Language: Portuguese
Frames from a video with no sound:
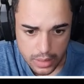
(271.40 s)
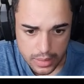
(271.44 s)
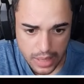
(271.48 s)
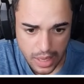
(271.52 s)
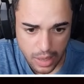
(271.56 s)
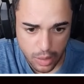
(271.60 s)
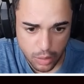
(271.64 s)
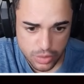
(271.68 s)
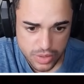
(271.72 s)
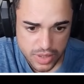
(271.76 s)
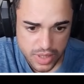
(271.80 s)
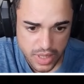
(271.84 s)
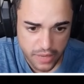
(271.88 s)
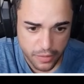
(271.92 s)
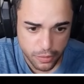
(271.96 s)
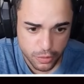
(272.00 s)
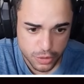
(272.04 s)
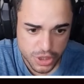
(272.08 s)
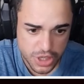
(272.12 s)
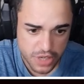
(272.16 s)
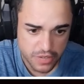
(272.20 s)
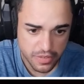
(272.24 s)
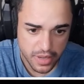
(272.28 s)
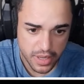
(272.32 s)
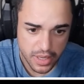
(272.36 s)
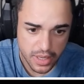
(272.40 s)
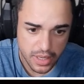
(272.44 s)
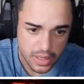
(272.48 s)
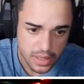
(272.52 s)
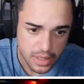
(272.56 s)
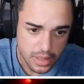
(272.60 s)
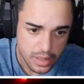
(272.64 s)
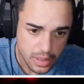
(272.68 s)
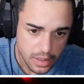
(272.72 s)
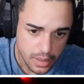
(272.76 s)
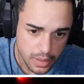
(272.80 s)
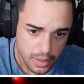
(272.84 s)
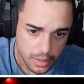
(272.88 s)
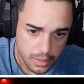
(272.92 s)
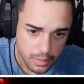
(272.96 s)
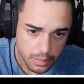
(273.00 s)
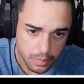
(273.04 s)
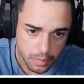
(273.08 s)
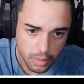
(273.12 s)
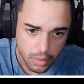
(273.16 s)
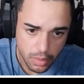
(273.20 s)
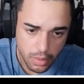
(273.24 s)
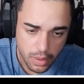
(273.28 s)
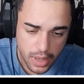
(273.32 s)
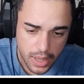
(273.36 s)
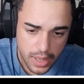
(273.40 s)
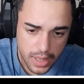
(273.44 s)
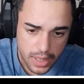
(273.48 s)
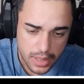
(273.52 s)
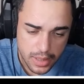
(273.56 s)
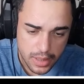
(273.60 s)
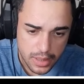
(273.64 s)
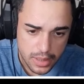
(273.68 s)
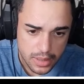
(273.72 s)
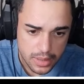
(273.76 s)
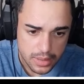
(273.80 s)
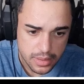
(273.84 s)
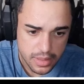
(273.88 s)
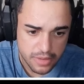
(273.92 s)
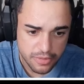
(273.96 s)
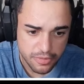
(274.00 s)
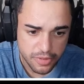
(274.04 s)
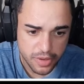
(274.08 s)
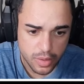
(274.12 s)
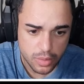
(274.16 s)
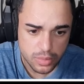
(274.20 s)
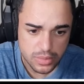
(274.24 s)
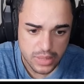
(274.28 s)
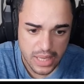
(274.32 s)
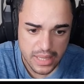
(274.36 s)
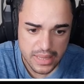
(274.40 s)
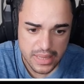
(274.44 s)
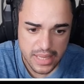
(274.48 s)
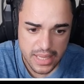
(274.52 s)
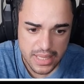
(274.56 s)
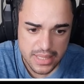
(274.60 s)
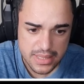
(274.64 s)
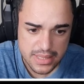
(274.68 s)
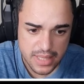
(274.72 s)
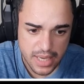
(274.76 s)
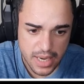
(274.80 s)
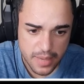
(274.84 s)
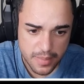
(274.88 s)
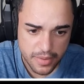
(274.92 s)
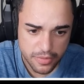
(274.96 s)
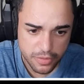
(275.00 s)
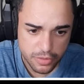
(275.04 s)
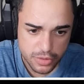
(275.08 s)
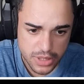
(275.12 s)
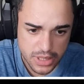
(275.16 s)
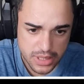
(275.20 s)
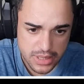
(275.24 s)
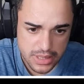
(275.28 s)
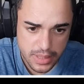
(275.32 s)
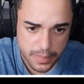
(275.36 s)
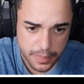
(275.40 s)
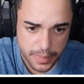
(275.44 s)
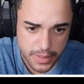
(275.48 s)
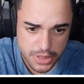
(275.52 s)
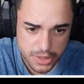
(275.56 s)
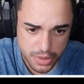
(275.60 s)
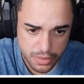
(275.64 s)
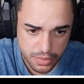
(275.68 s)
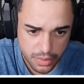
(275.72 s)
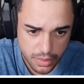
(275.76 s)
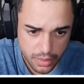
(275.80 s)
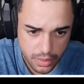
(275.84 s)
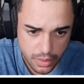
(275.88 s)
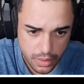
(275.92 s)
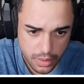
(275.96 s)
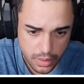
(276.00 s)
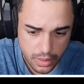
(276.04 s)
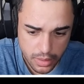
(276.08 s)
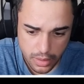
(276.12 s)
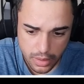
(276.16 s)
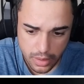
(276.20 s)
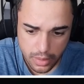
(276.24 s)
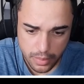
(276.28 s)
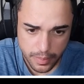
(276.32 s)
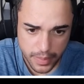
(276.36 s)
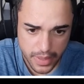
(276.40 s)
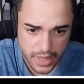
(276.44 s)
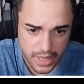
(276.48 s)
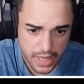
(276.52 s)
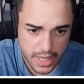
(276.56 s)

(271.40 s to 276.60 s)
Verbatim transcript: Tá, consegui fugir, velho. Porra. Dificuldade da desgrama fugir desse bicho, viu? Pega